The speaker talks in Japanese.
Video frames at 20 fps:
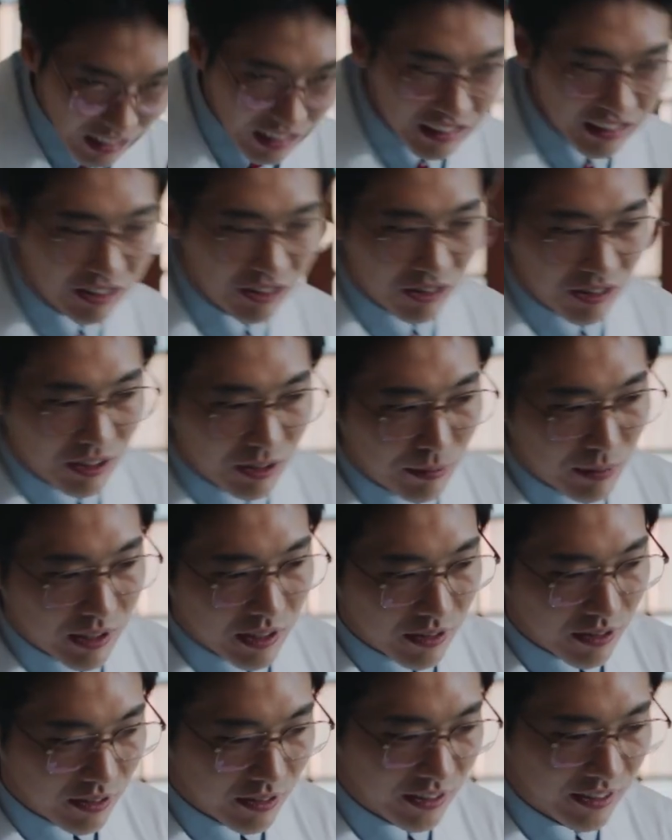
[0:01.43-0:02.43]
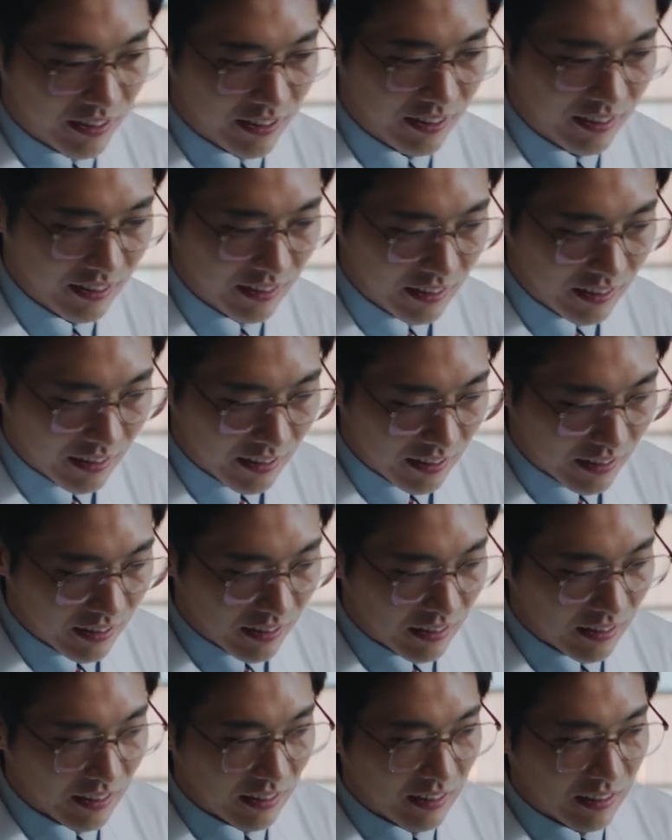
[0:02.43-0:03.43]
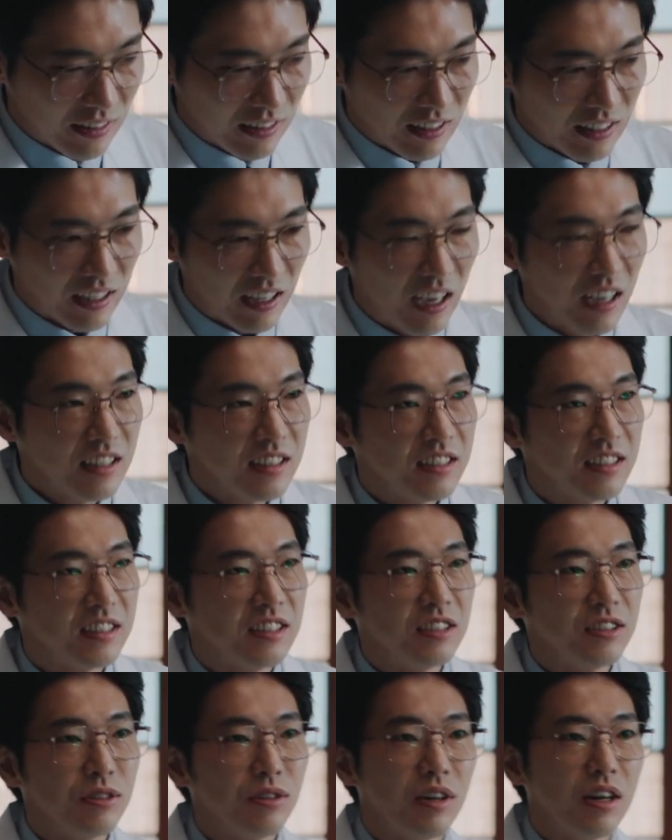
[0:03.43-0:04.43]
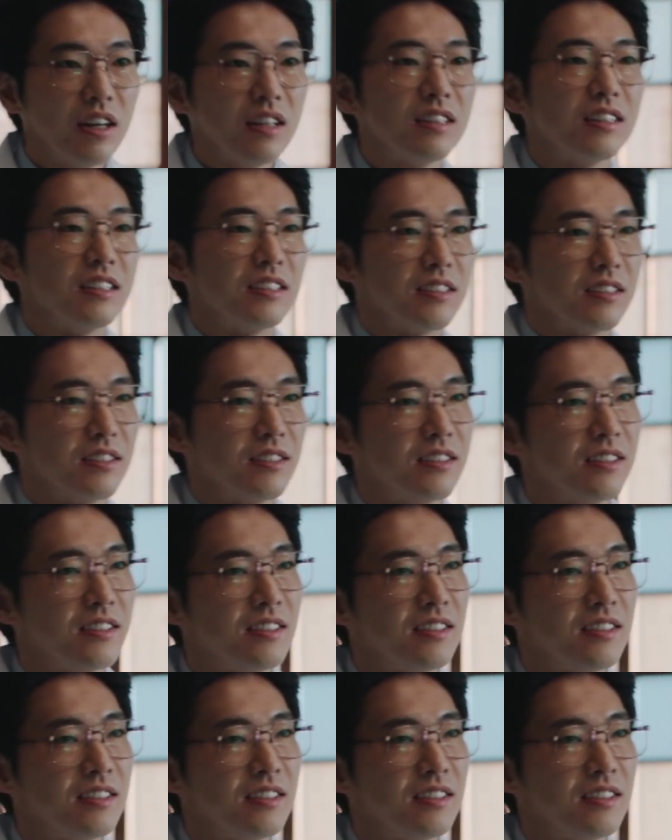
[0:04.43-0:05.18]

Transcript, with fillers: 安と言います。安先生。安心の安です。